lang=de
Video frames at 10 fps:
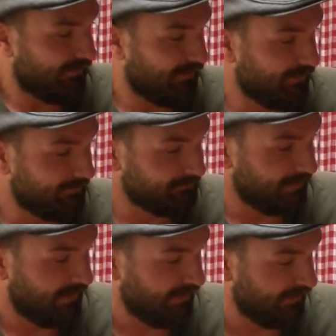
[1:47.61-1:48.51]
ähm,
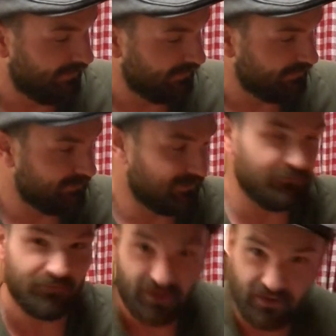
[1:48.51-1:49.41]

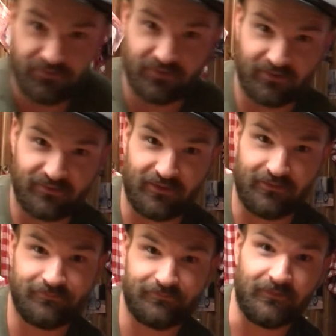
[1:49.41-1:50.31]
wird er heftig
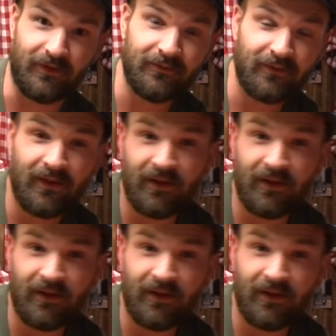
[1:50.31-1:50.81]
sein. Ja?